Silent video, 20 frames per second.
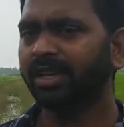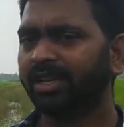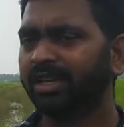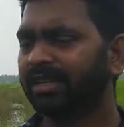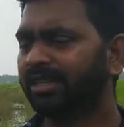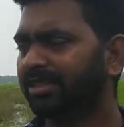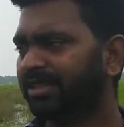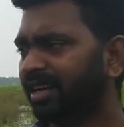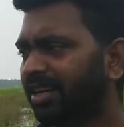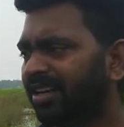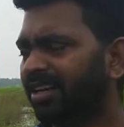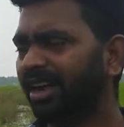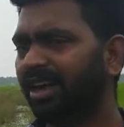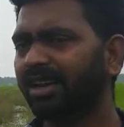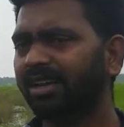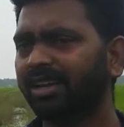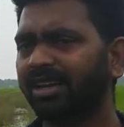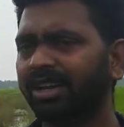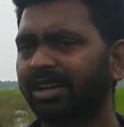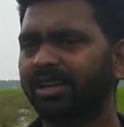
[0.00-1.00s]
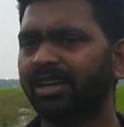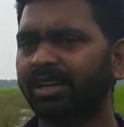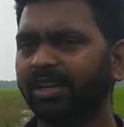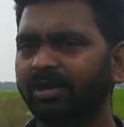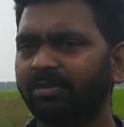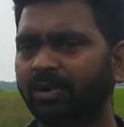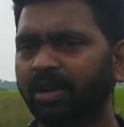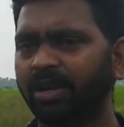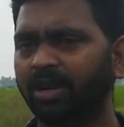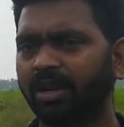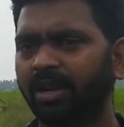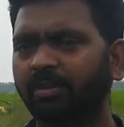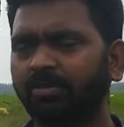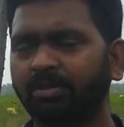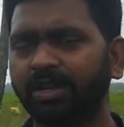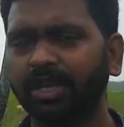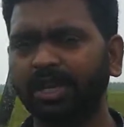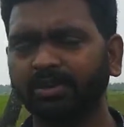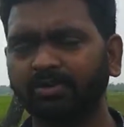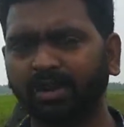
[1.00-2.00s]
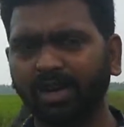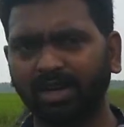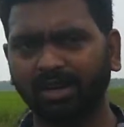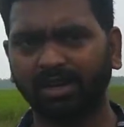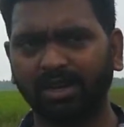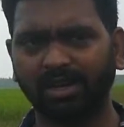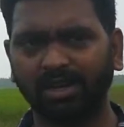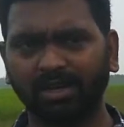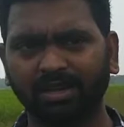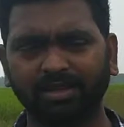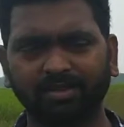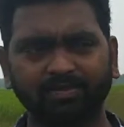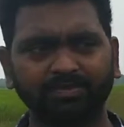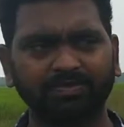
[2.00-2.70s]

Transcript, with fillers: இதை தாண்டி ஆல்டர்னேட்டிவாக என்ன பண்ணலாம்னா மீன் வளர்க்கலாம்